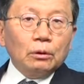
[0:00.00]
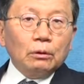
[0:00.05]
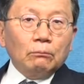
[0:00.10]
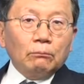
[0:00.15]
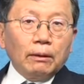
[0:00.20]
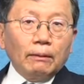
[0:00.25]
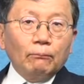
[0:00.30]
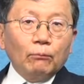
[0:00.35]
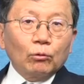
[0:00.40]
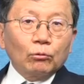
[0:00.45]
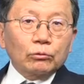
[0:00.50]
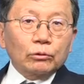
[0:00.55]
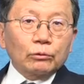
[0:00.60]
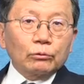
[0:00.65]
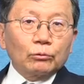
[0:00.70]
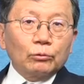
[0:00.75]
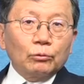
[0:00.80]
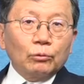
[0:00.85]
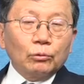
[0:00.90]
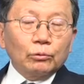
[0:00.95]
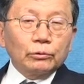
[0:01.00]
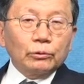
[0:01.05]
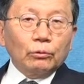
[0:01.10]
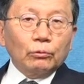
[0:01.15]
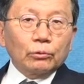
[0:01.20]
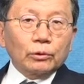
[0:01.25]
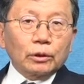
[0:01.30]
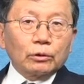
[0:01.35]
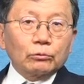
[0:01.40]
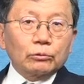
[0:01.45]
밥 먹으라고
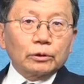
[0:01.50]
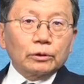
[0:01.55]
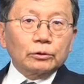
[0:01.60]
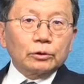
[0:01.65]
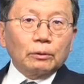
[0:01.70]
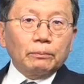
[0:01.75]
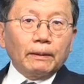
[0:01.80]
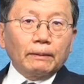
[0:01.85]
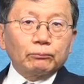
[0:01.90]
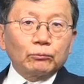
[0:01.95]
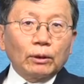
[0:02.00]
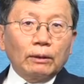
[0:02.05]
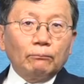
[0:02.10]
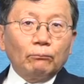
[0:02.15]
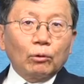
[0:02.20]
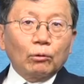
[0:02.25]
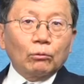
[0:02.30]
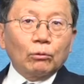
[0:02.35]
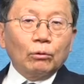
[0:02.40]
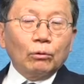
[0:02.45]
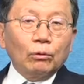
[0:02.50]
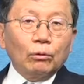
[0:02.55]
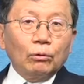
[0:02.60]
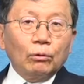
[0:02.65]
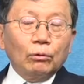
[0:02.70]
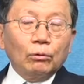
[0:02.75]
오라고 그러는데 밥도 안 먹고